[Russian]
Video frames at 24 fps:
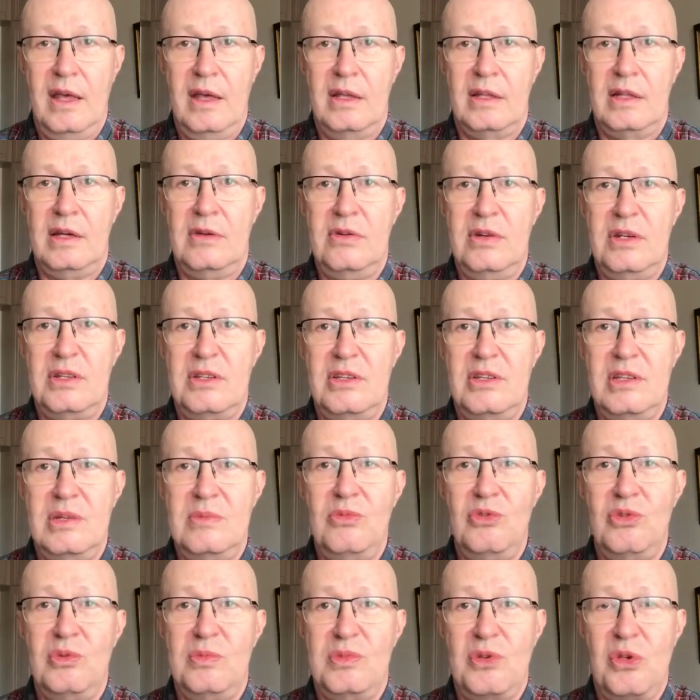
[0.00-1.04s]
Давайте не
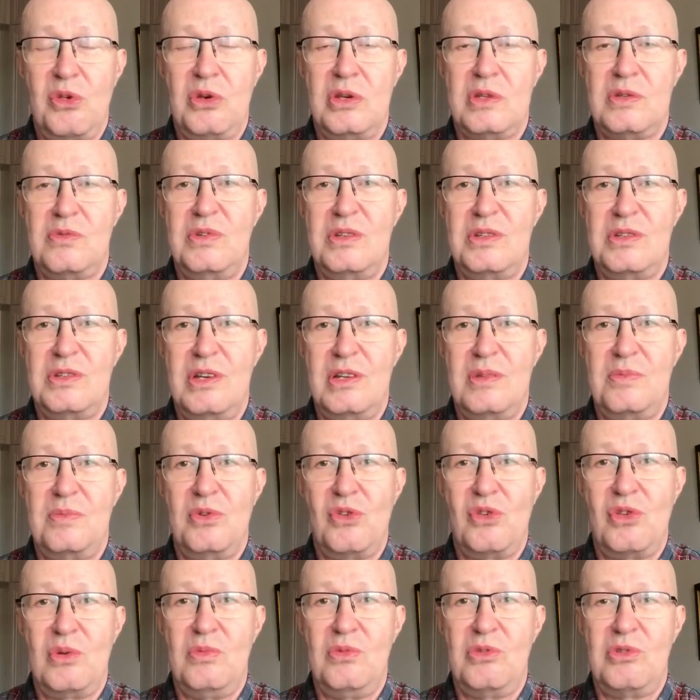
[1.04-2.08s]
будем сейчас выяснять
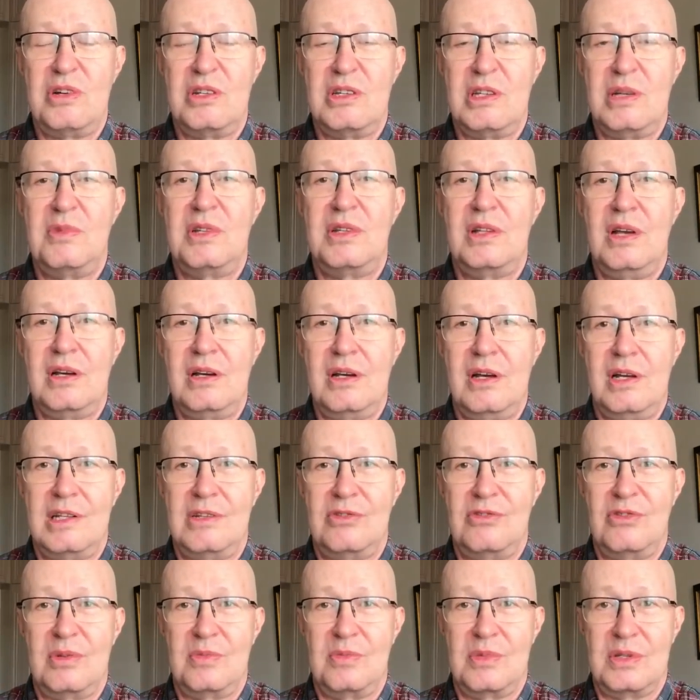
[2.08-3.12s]
почему, хотя мы
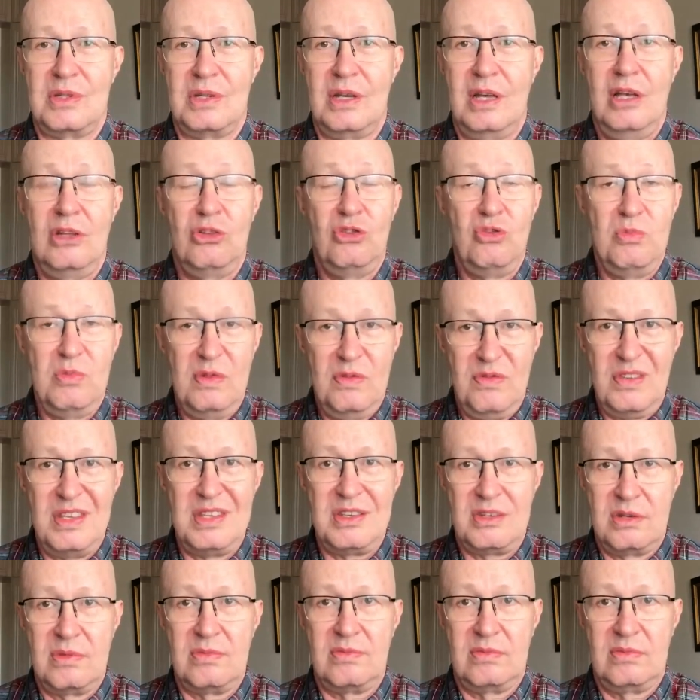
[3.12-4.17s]
догадываемся. Но ну, мы
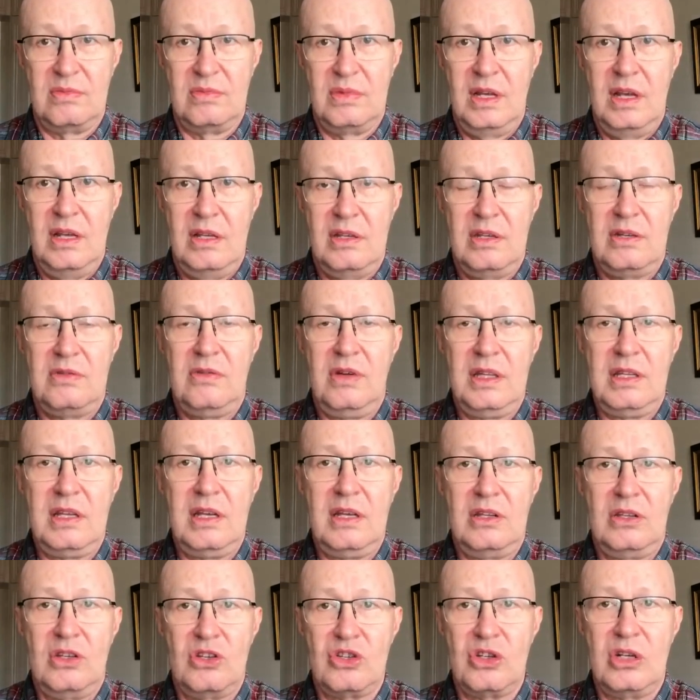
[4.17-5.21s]
видим. Не
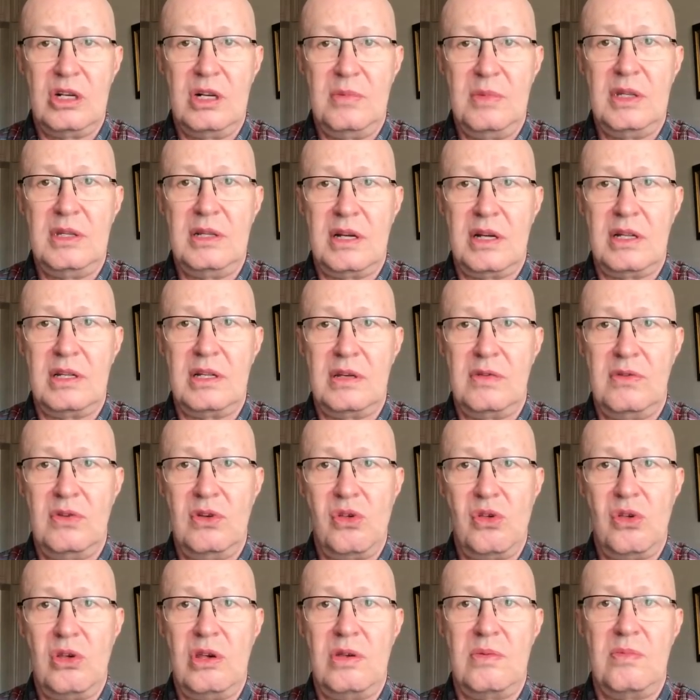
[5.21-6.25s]
хватает даже элементарных
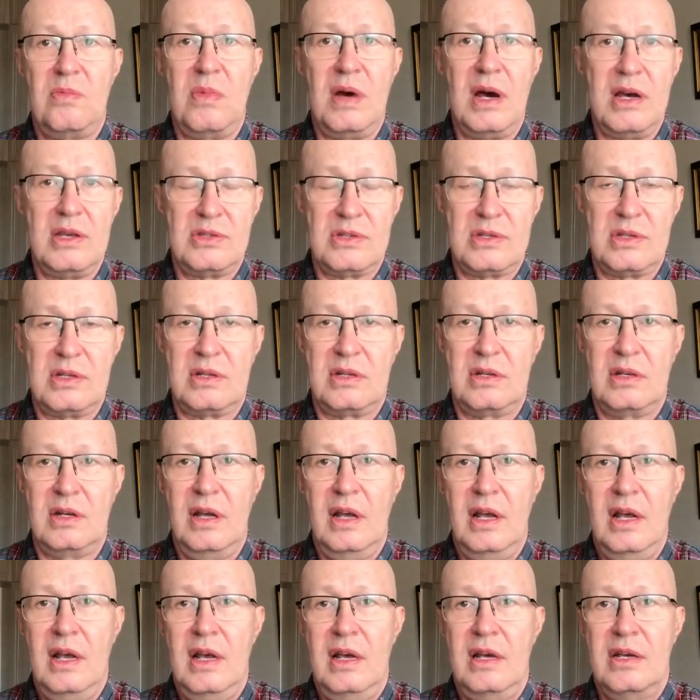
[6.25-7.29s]
вещей, масок,
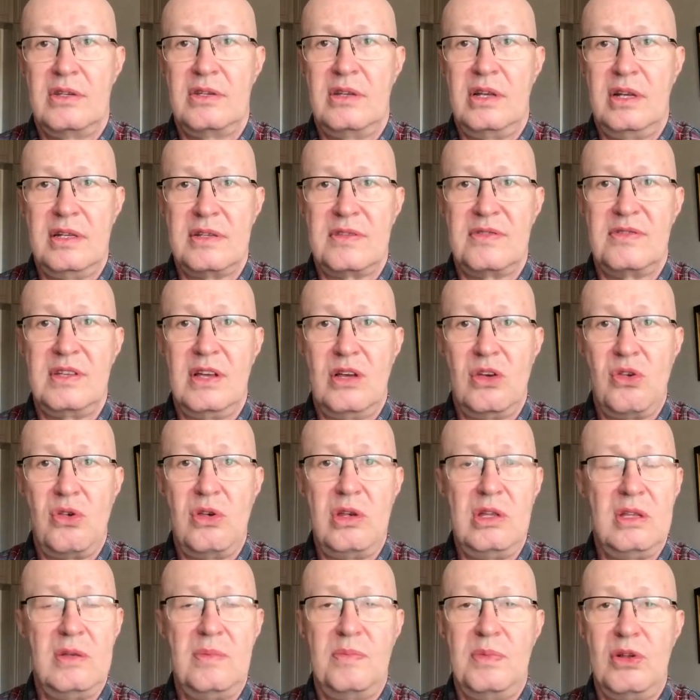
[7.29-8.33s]
средств
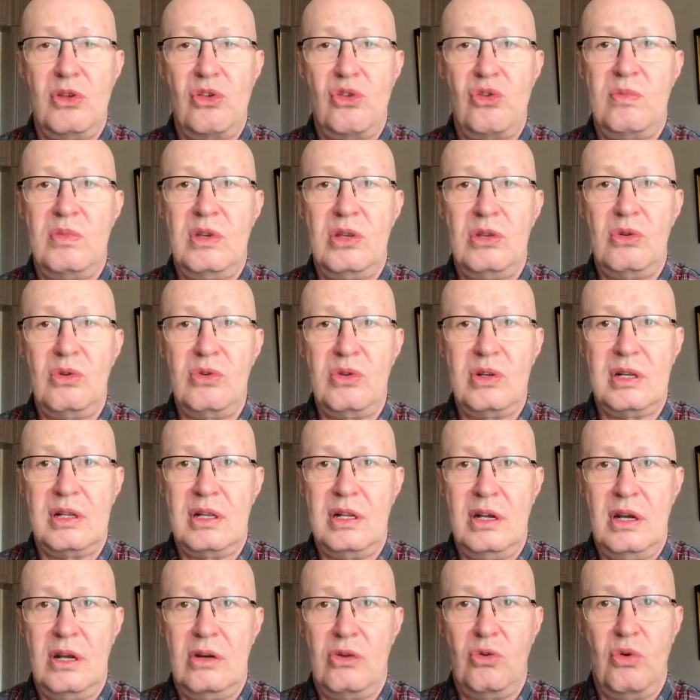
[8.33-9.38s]
защиты, причем не только
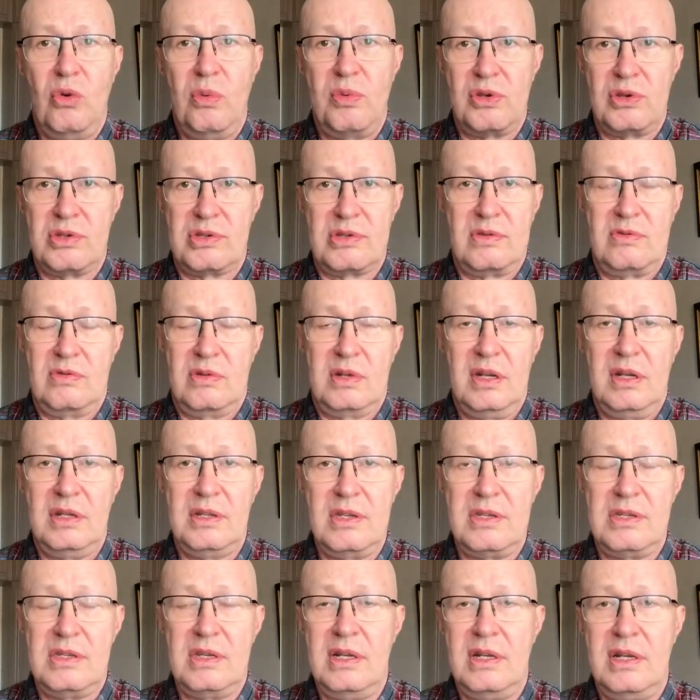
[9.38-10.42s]
для общества, для
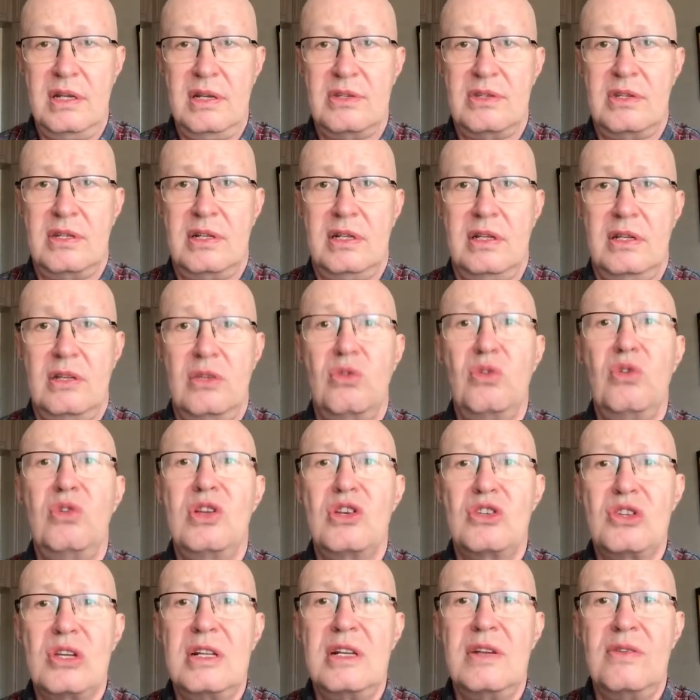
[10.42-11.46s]
населения страны, но
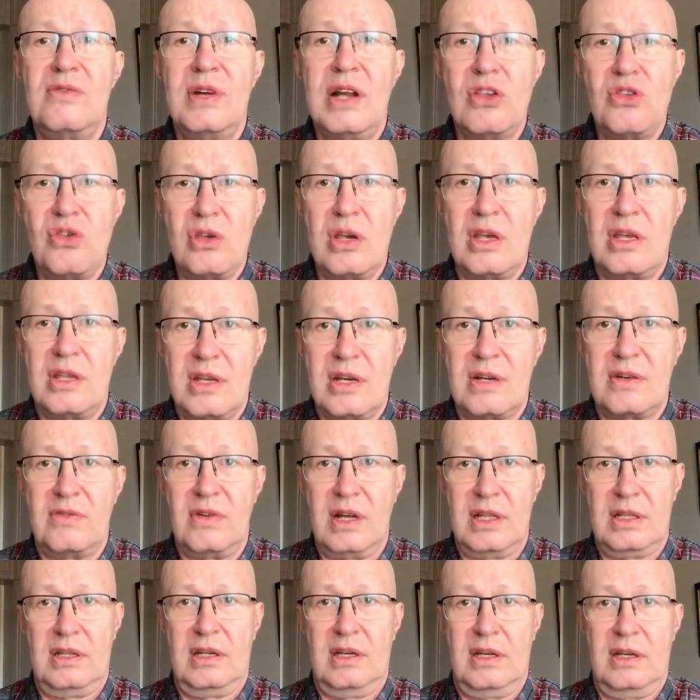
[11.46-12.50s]
даже для врачей не
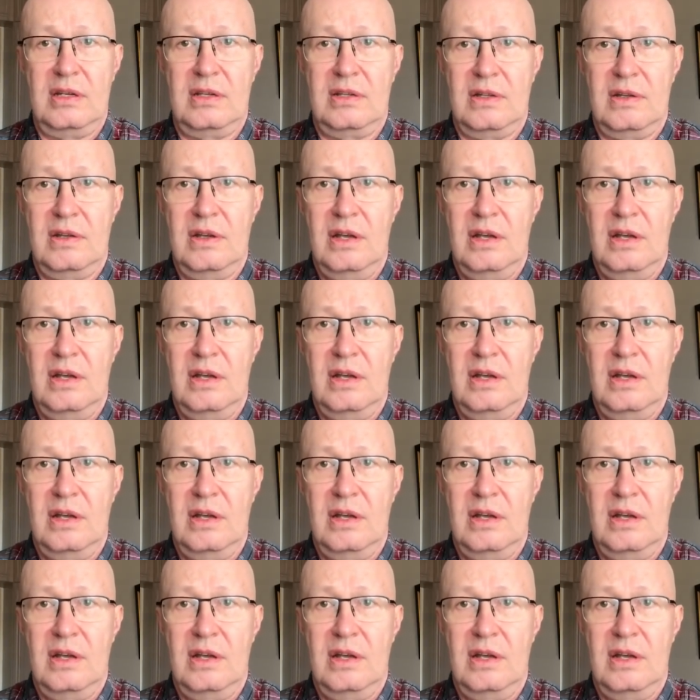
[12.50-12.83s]
хватает.